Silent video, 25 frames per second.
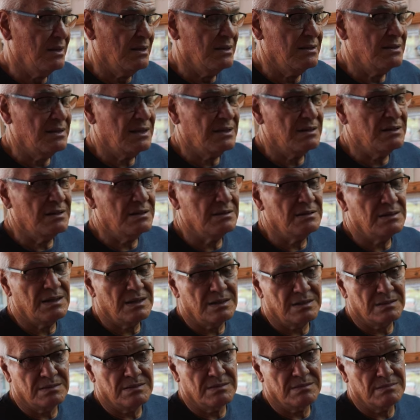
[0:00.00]
na, na,
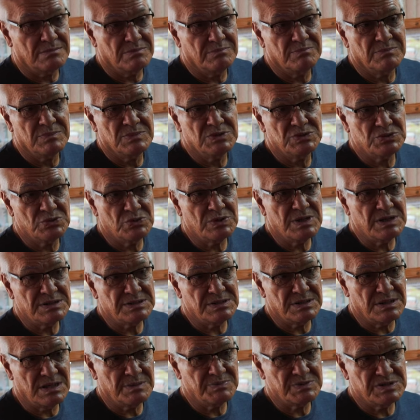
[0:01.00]
na
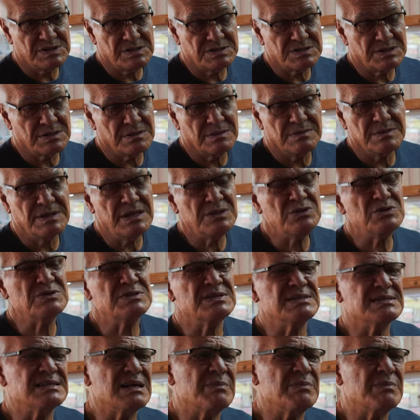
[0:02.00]
szukać lepsze życie. Nie to, że